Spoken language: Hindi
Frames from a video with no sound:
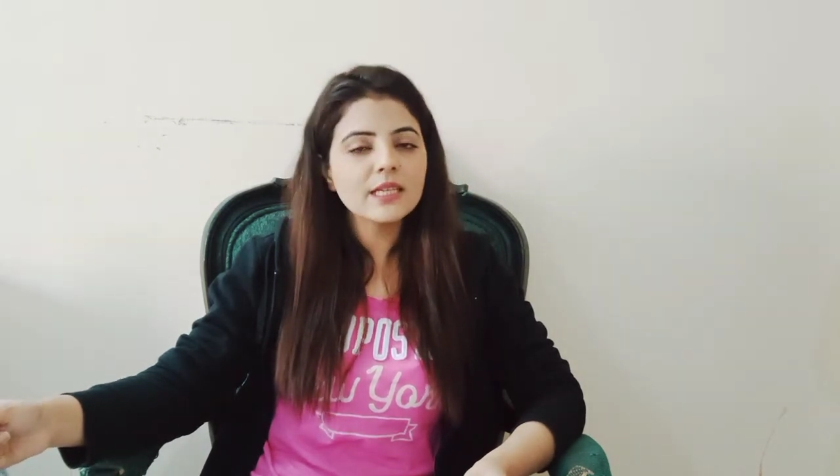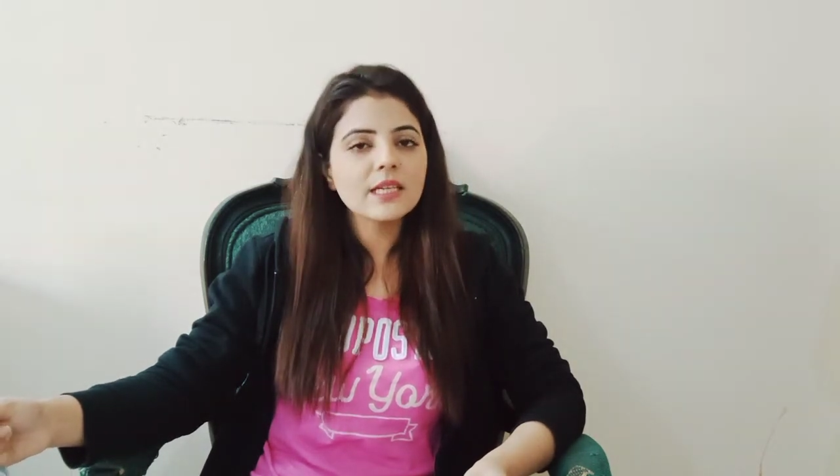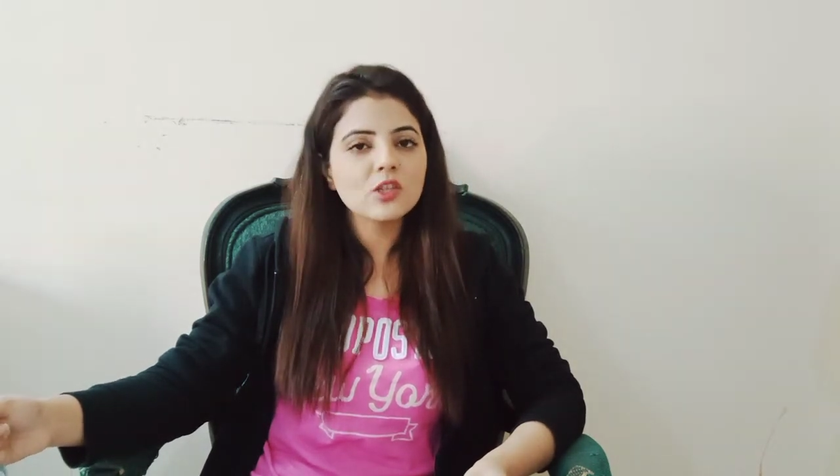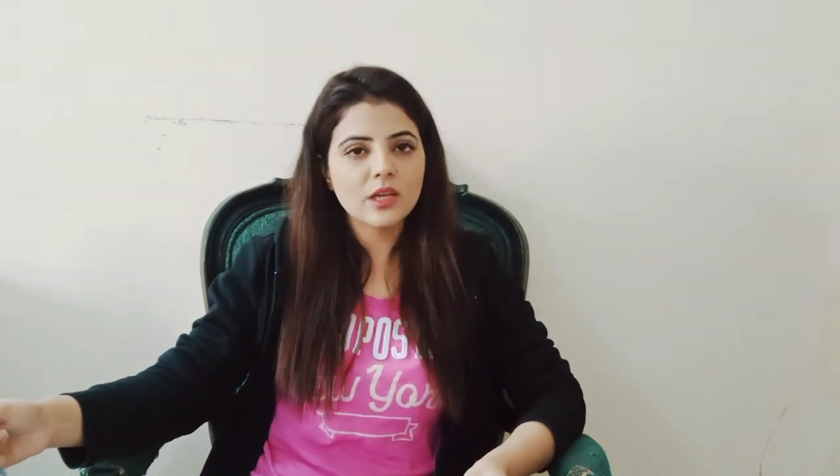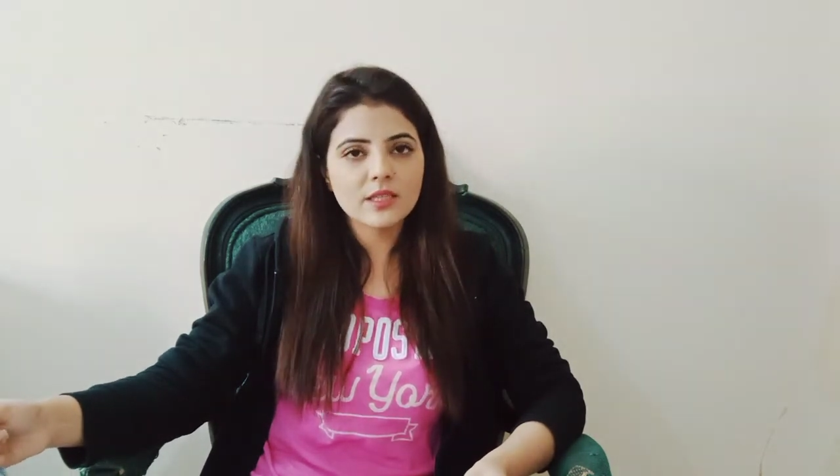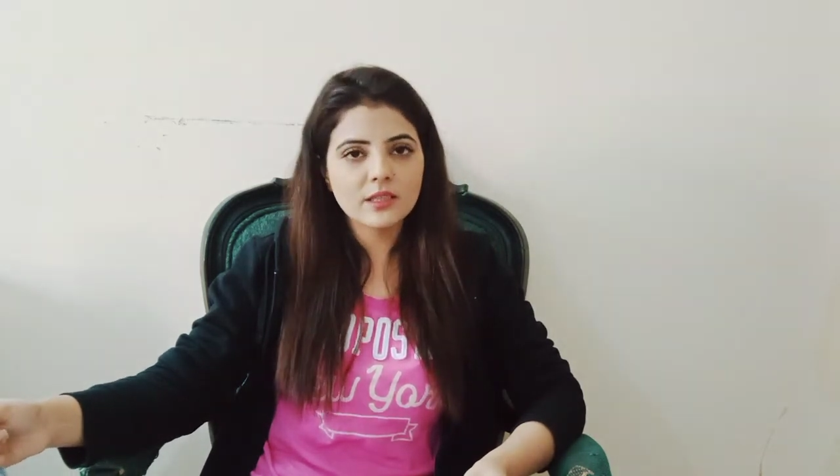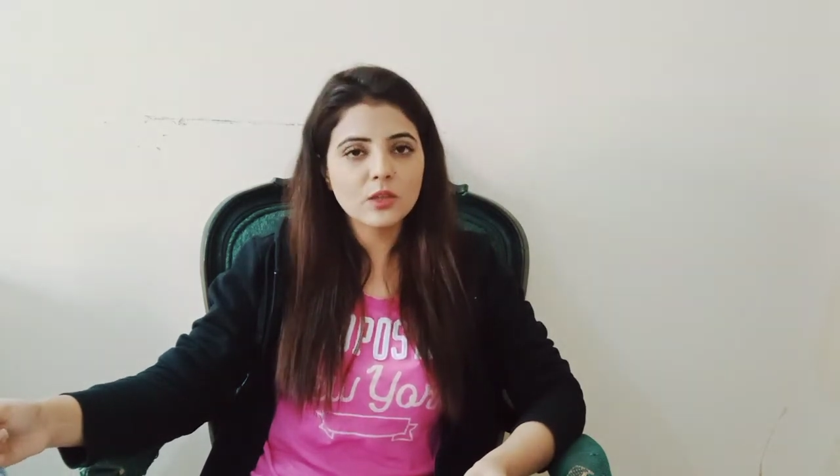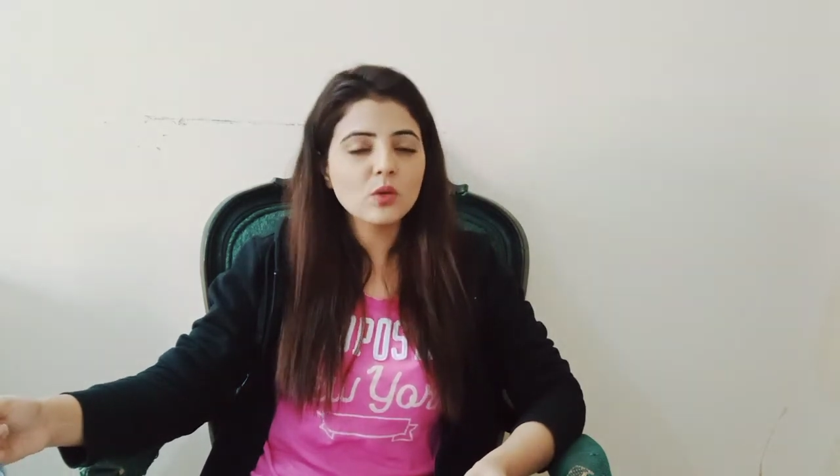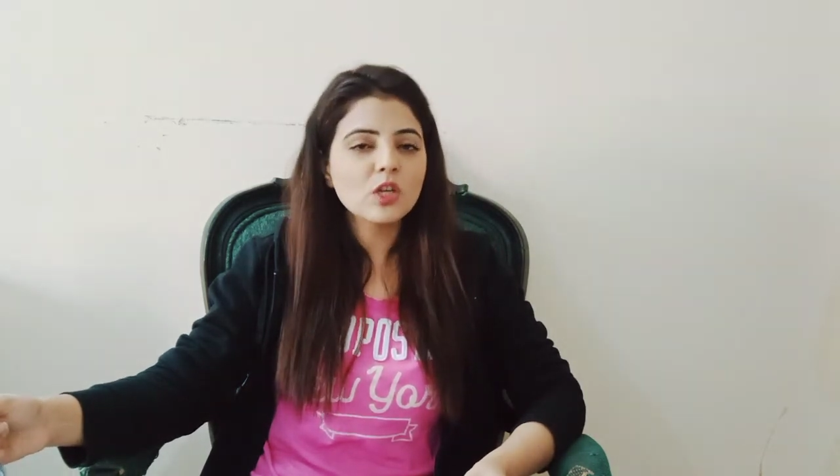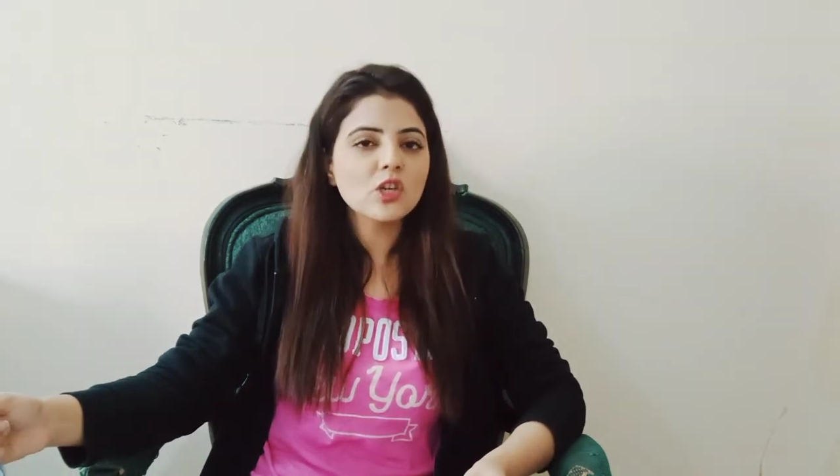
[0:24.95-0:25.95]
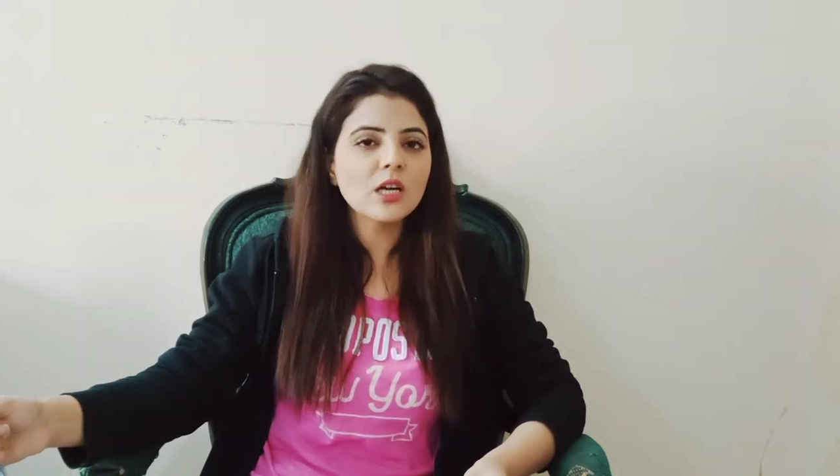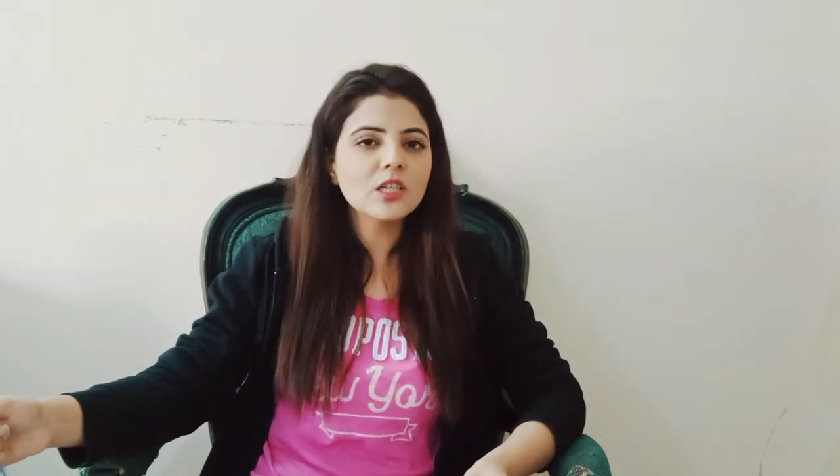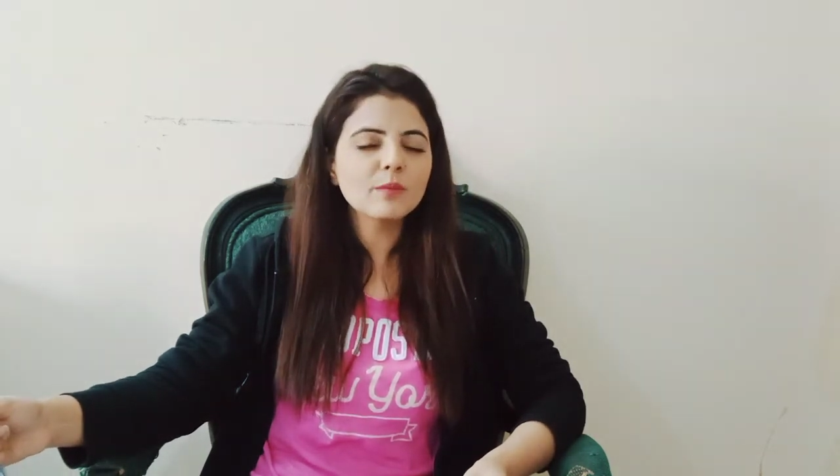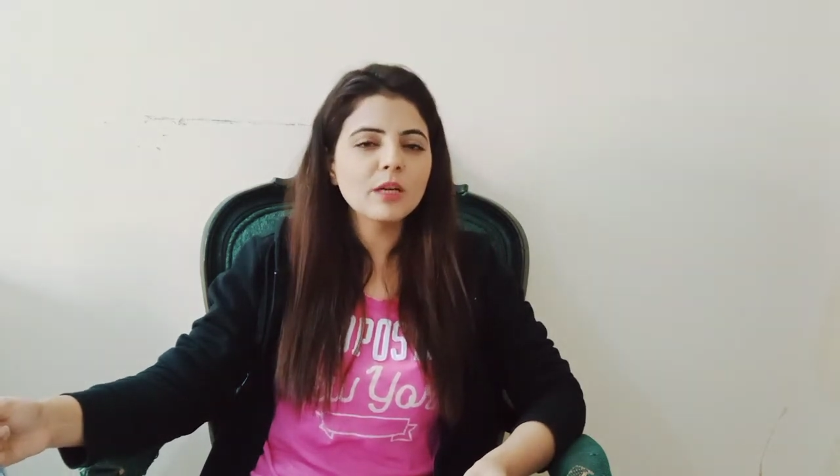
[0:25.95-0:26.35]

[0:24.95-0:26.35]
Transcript: के लिए जा सकते हैं क्योंकि शारजा